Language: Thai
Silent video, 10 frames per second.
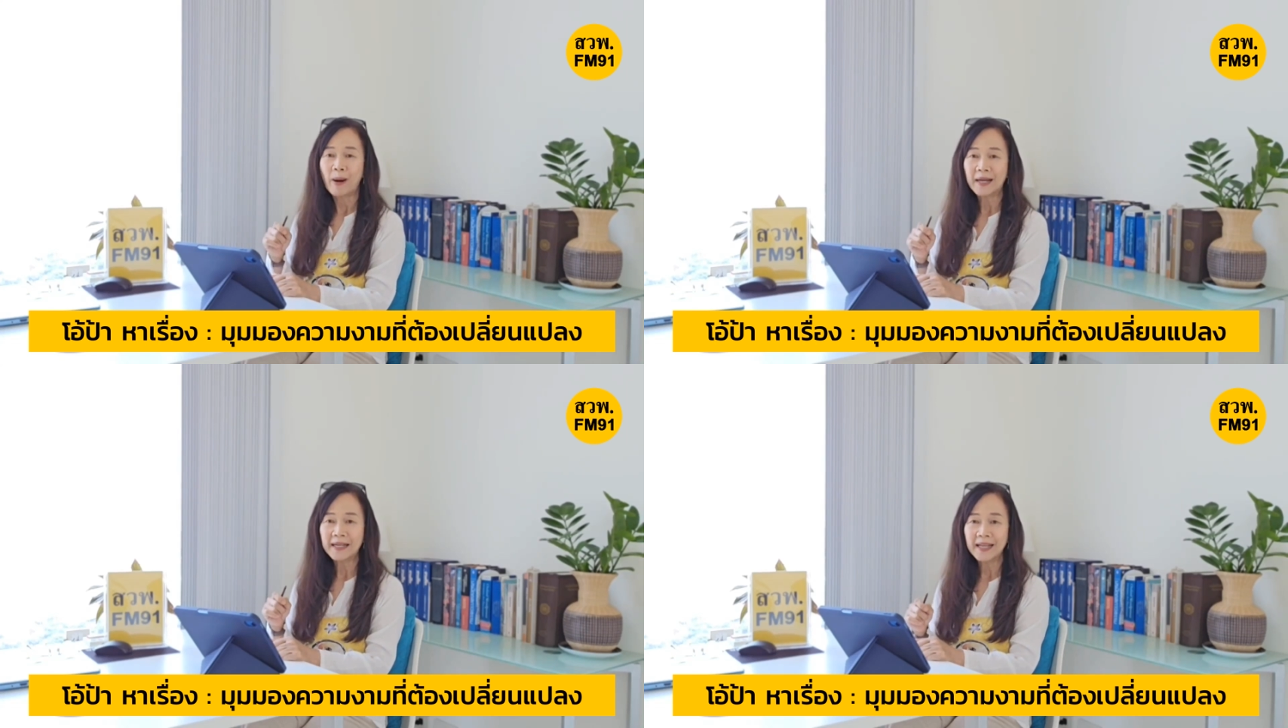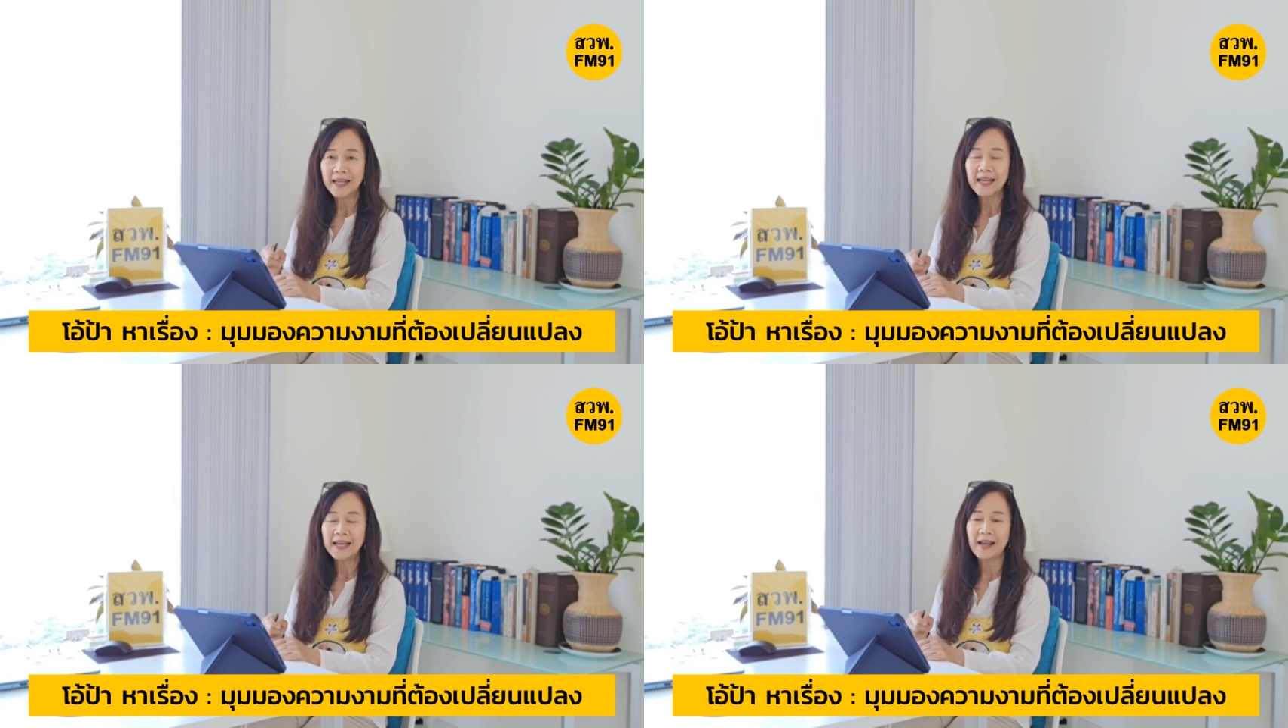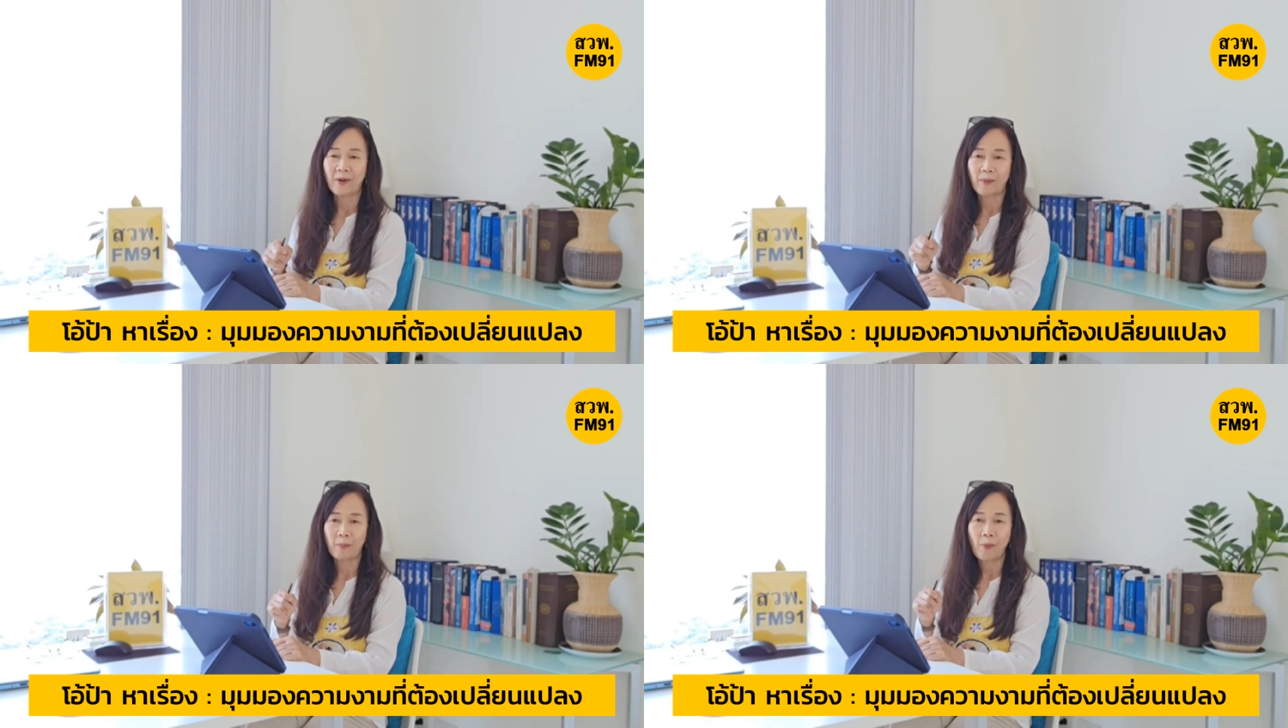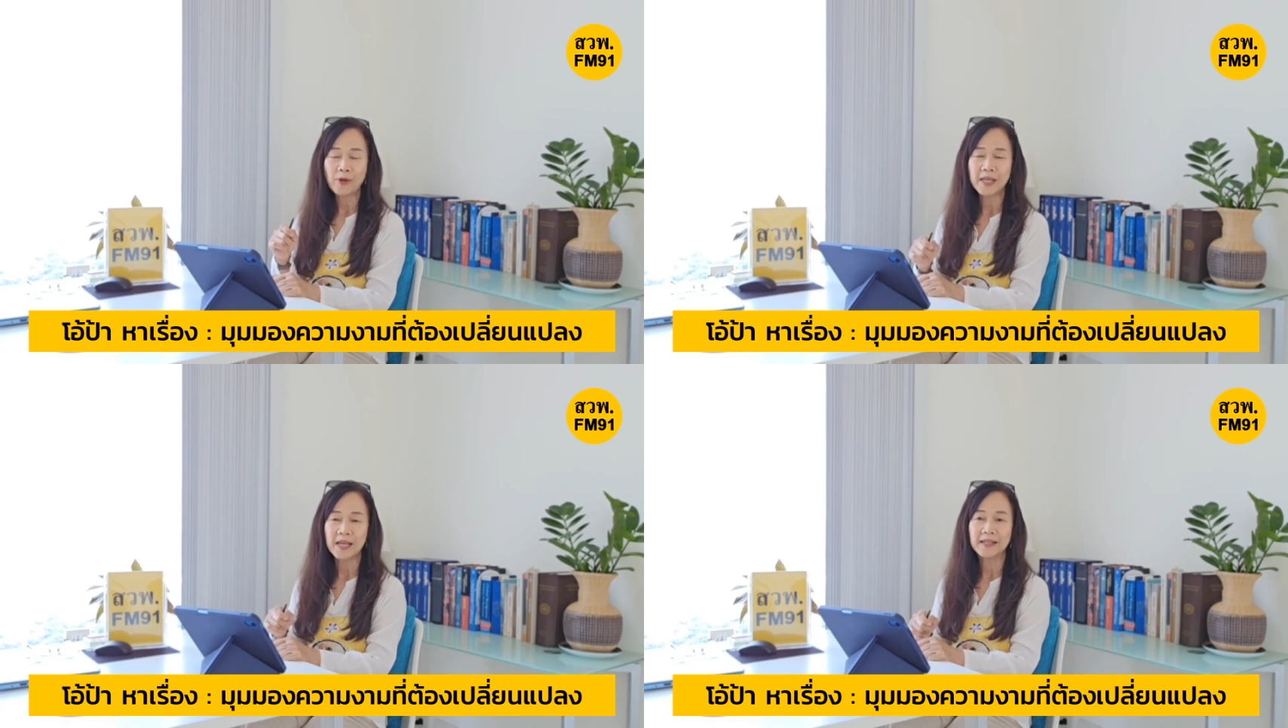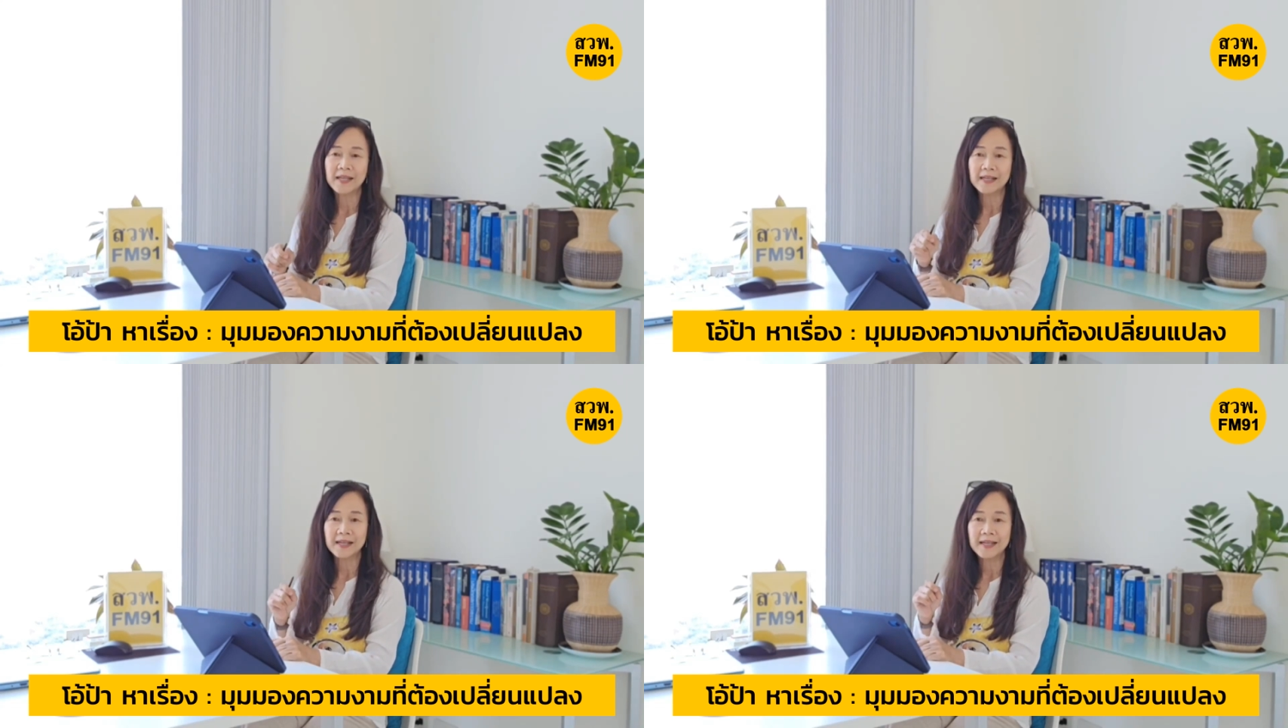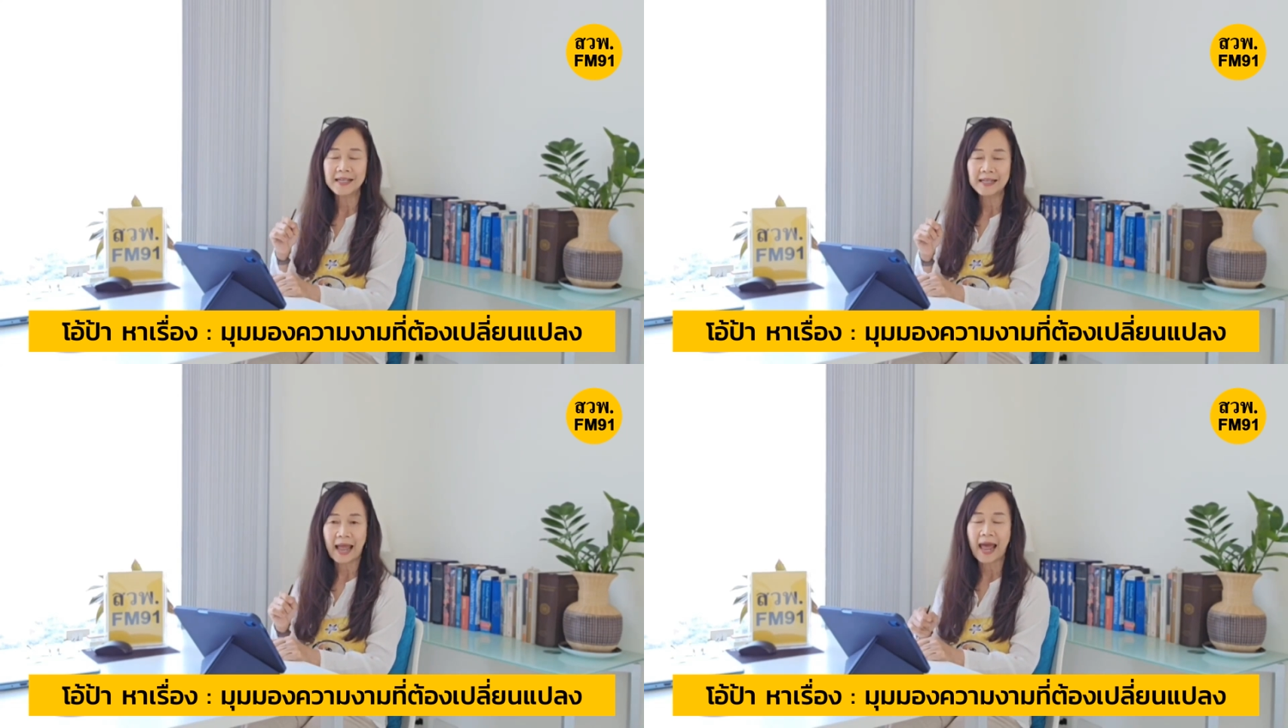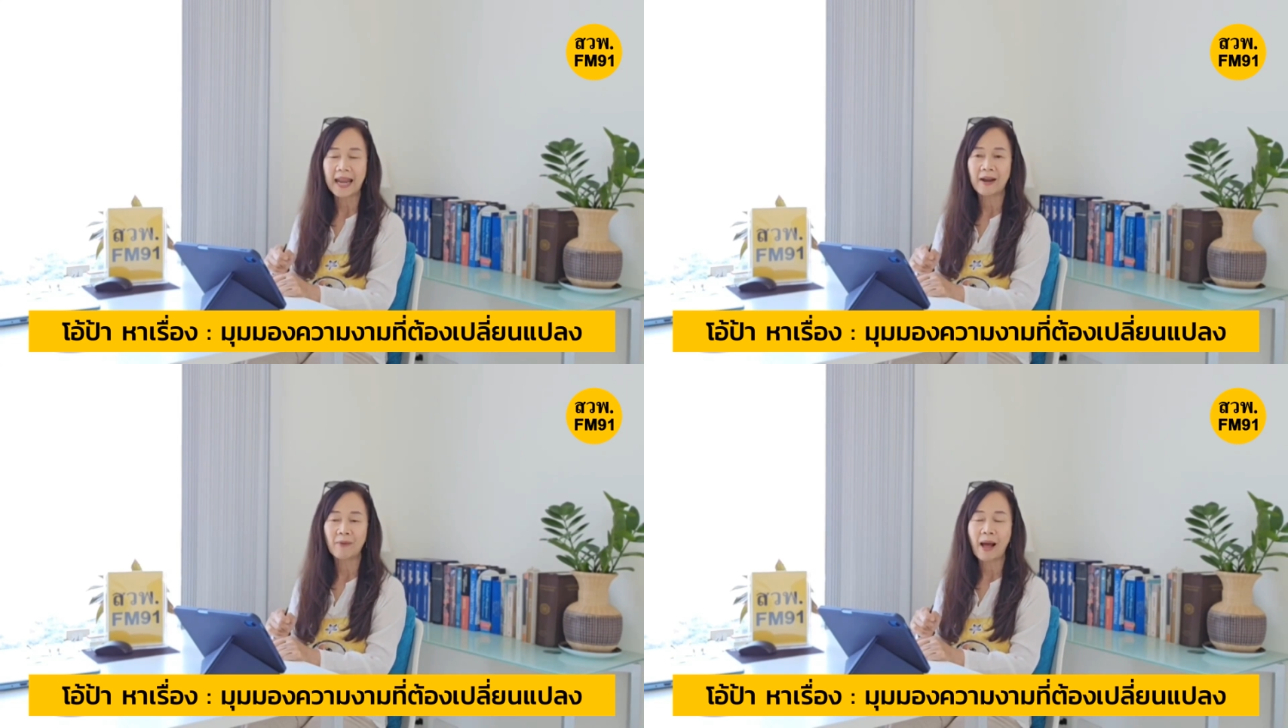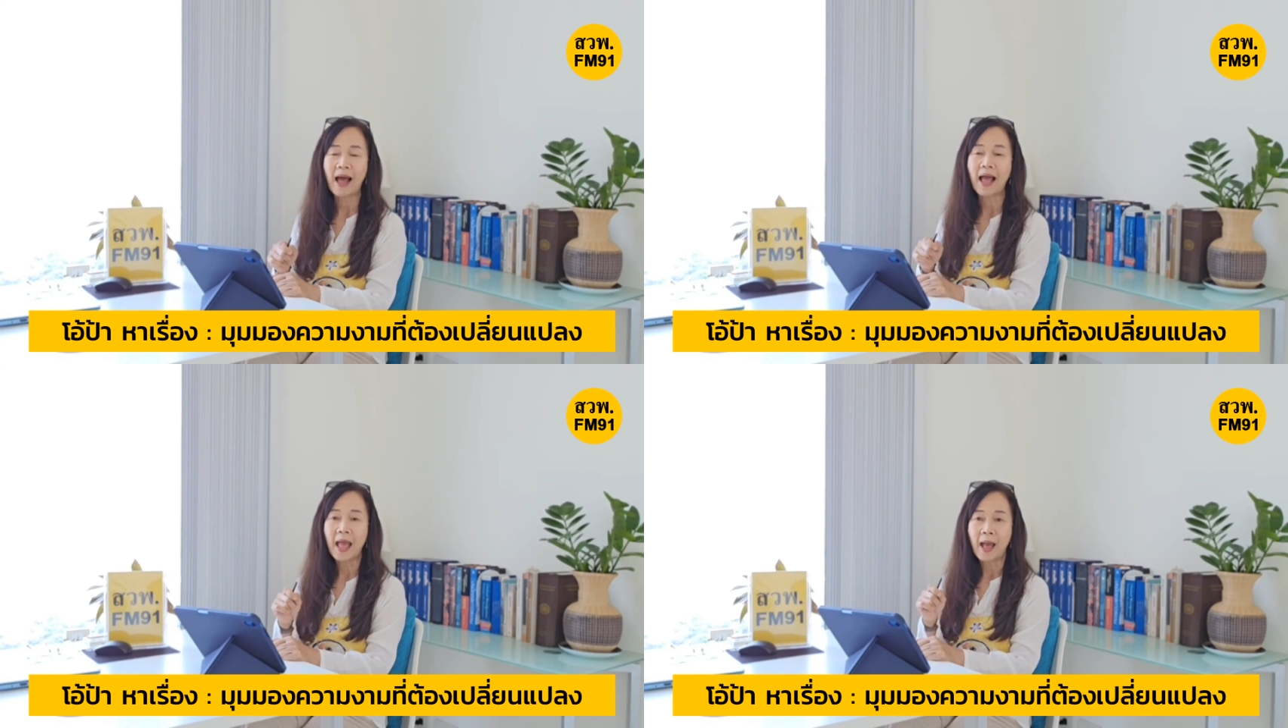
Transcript: วันนี้เนี่ยผู้หญิงที่ขึ้นแท่นว่า